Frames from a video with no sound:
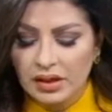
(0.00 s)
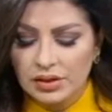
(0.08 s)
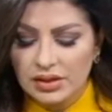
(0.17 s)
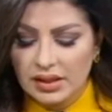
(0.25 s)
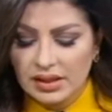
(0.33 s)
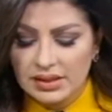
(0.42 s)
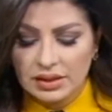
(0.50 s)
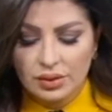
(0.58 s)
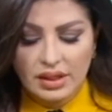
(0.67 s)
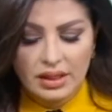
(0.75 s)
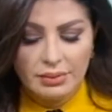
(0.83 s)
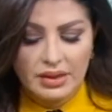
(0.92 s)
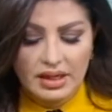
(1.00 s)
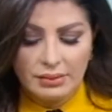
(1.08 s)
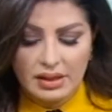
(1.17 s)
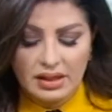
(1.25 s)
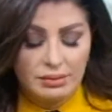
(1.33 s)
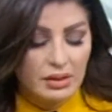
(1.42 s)
أستاذ حسين أرحب بك
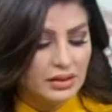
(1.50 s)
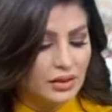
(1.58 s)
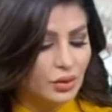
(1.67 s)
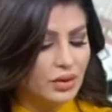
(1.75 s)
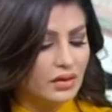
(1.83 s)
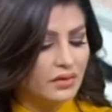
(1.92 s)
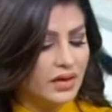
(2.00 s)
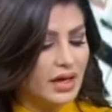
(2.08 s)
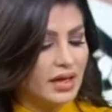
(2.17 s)
معنا مرة أخرى في